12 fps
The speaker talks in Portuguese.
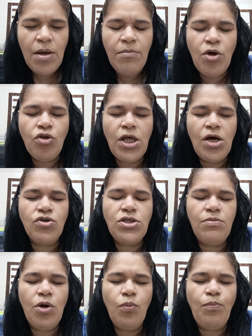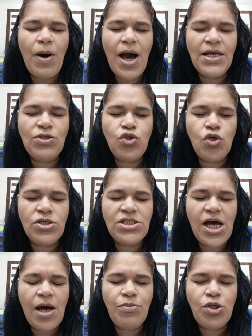Meu Deus e meu Pai, o Senhor
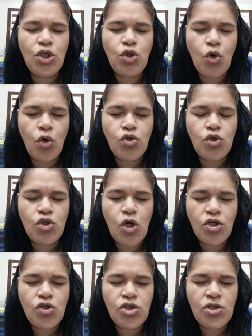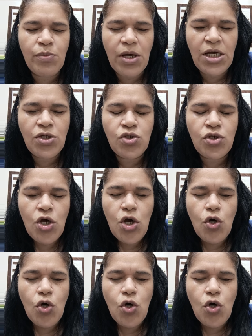sabe de todos os nossos medos,